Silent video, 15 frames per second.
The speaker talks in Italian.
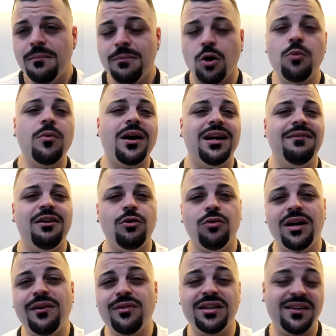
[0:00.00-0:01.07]
ma comunque a livello
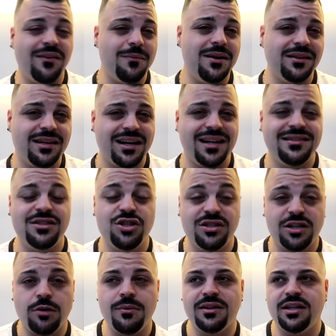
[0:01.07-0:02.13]
lavorativamente ragazzi ci
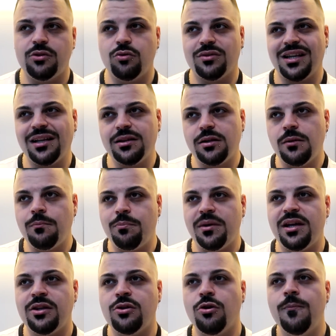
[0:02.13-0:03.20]
stanno mettendo tanto
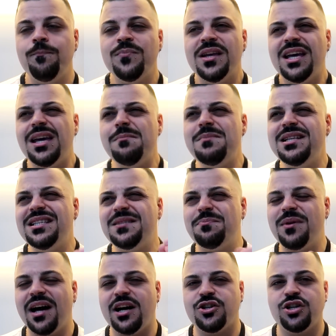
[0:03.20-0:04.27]
impegno e mi
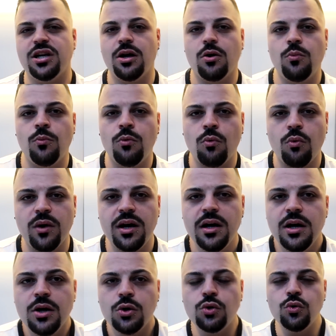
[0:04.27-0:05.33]
dispiace che
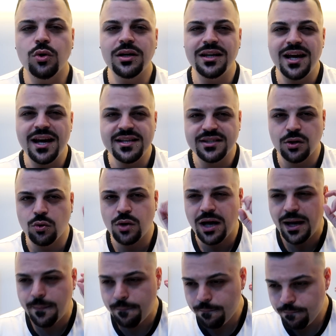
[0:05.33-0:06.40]
comunque non riescono
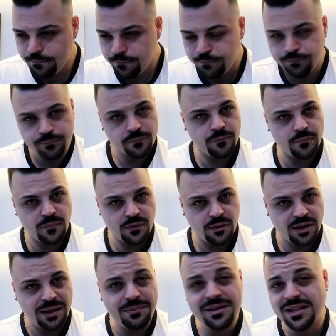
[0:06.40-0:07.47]
a
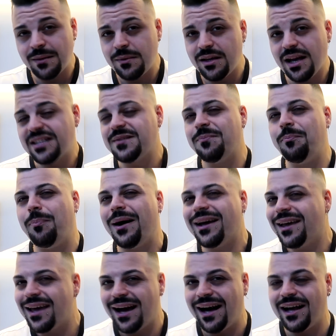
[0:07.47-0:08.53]
capitemi, a
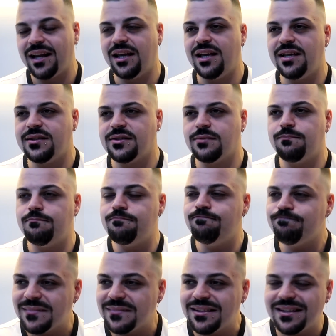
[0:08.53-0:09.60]
spaccare e s-
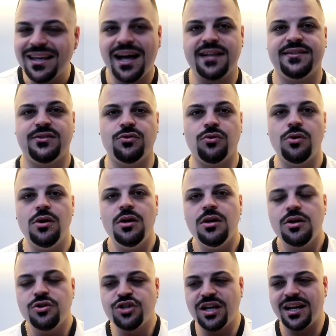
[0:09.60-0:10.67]
cazzo,
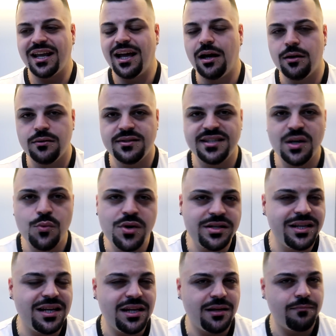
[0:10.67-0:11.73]
cioè raga,
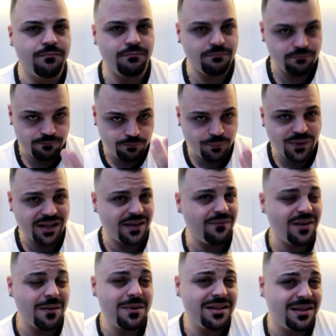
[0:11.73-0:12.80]
seguiteli perché
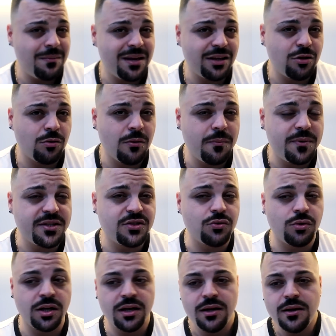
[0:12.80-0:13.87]
veramente meritano come
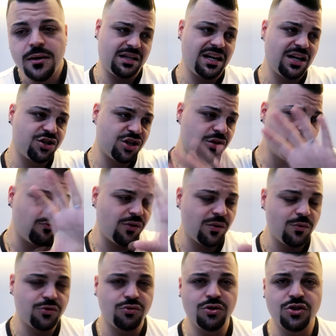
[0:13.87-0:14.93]
persone. Tralasciando fuori
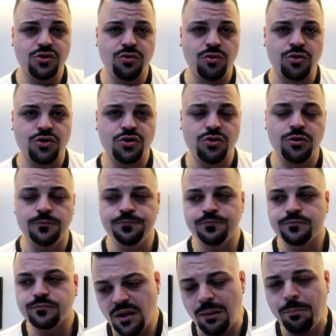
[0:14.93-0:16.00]
questo
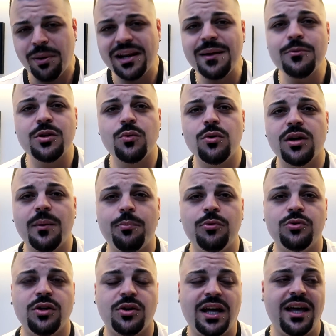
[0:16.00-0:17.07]
discorso, parliamo di quello che
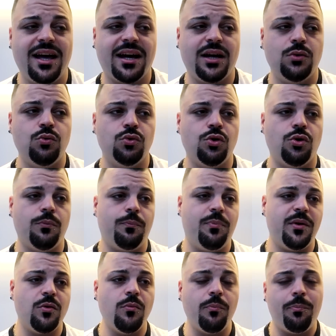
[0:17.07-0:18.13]
appunto è accaduto.
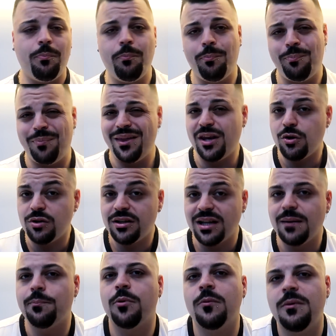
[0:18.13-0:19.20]
Per un periodo di
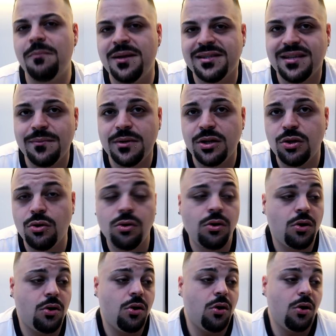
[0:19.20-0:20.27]
tempo, come ben sapete,
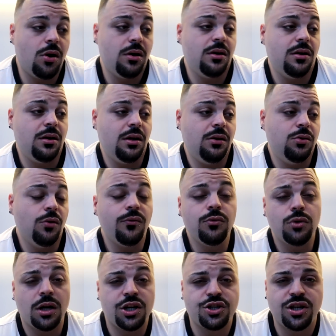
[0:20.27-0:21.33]
io ho
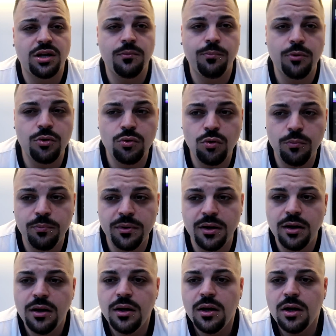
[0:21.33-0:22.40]
dovuto lasciare un po'
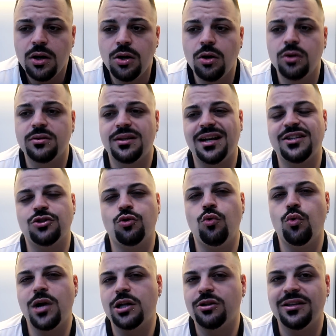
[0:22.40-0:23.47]
YouTube, l'ho
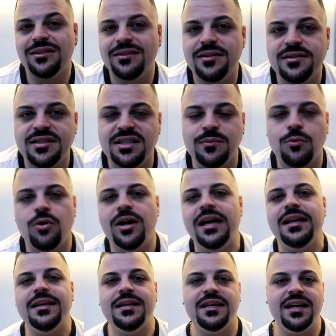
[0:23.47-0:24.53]
trascurato tantissimo e
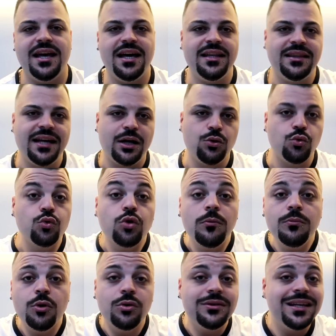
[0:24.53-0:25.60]
lì è nato tutto il
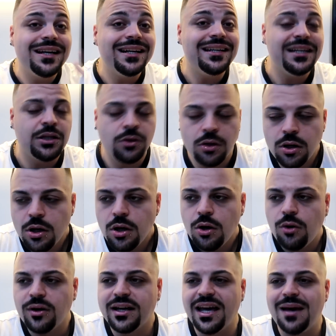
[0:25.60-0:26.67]
mio declino,
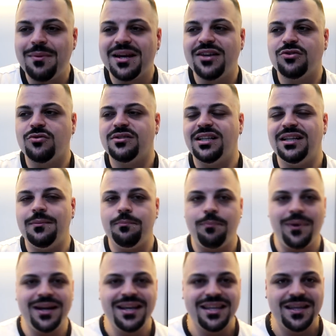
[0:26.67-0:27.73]
ok? Perché sono stati
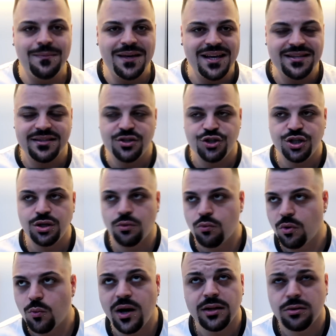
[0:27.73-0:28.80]
parecchi mesi,
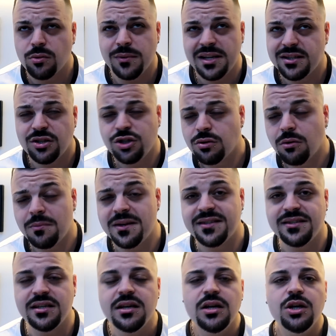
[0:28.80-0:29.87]
5, 4 mesi, 5
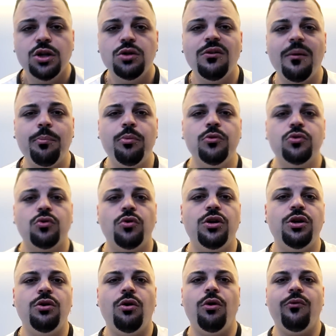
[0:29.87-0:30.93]
mesi, dove appunto
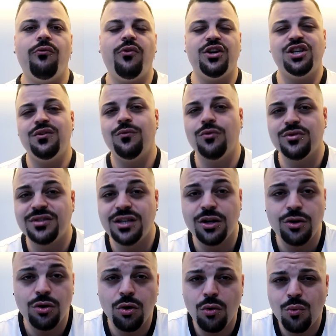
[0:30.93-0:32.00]
io facevo sì e
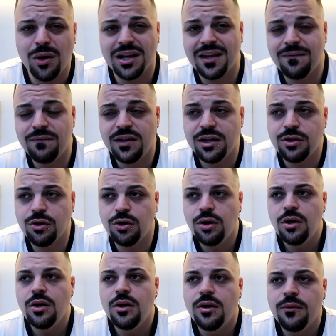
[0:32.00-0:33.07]
no qualche video,
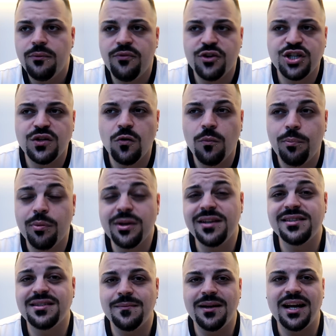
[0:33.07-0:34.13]
facevo
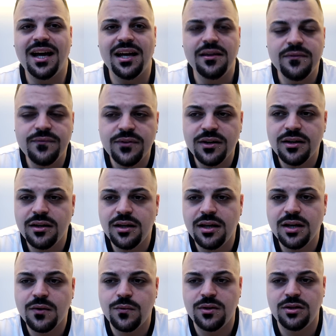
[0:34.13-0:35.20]
pochissime live
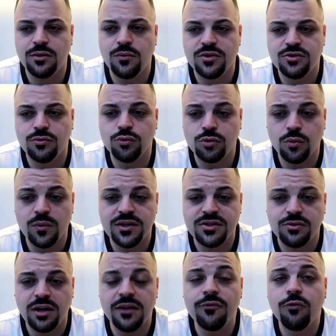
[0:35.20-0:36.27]
e quindi questo, tutto
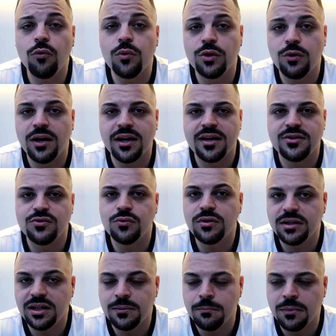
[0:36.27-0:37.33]
questo ha influito anche sul
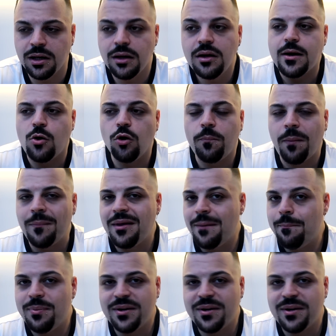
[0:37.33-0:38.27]
team. Colpa mia in